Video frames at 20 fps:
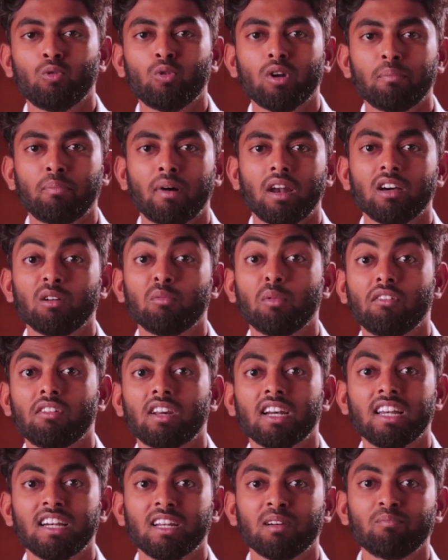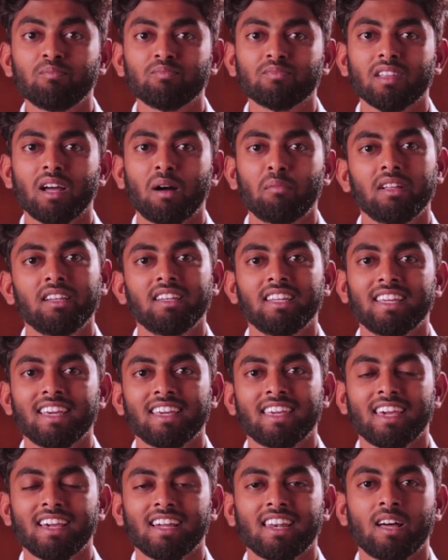கூட பழகுபவர்களிடம் அப்படின்னு
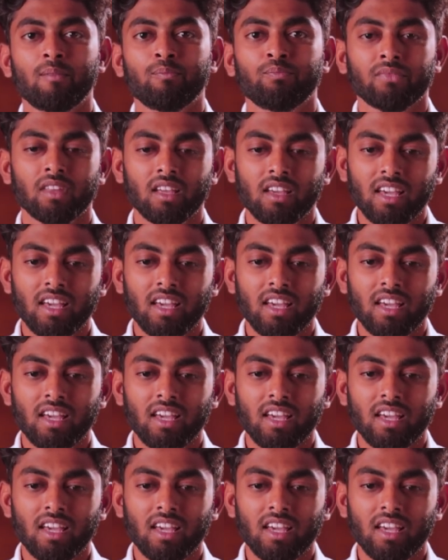நீங்கள் கேட்கலாம்